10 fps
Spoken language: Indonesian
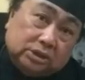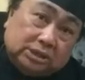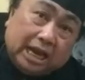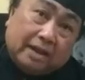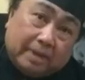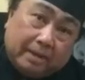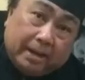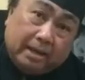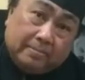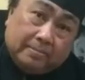dalam
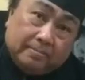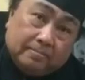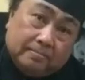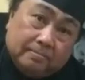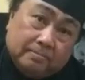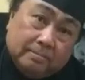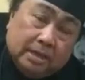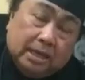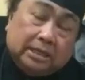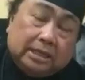nama
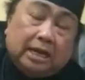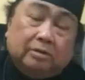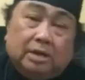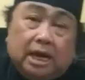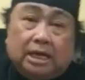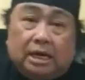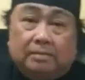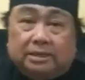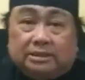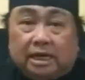dan digunakan
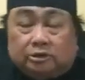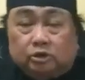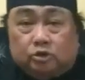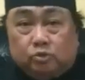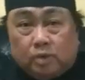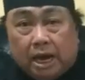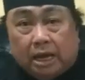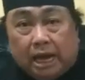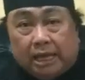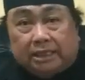dalam kisah Rasul 2
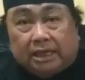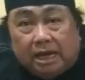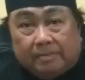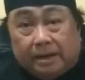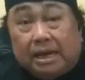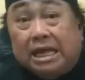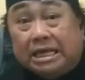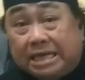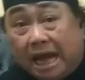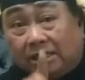ayat 38
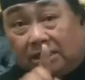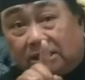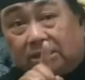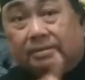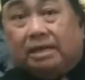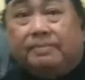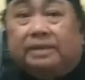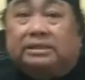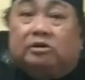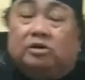yang terjemahan
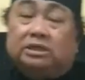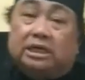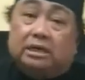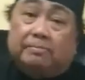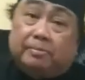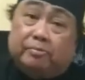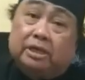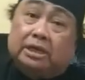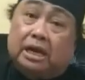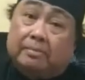bahasa Indonesia-nya
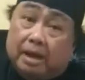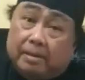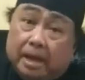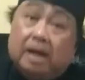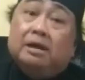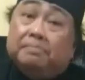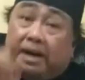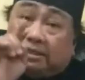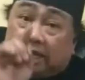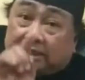berbunyi dalam nama,
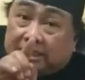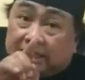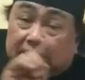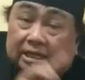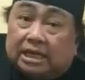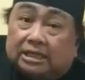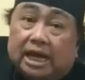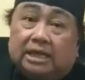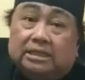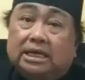bahasa aslinya ternyata
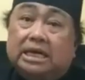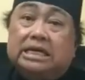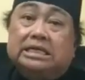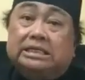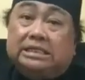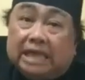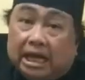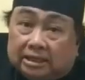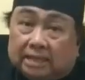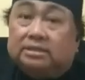artinya di
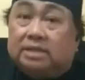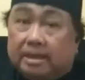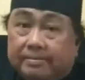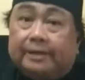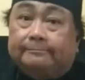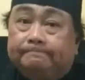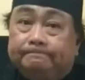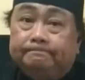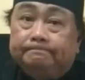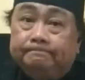atas nama.
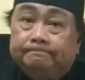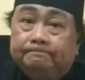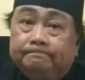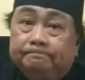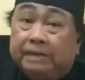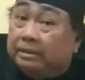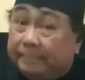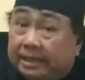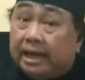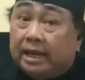Berarti
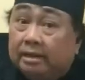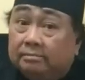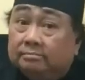beda ya.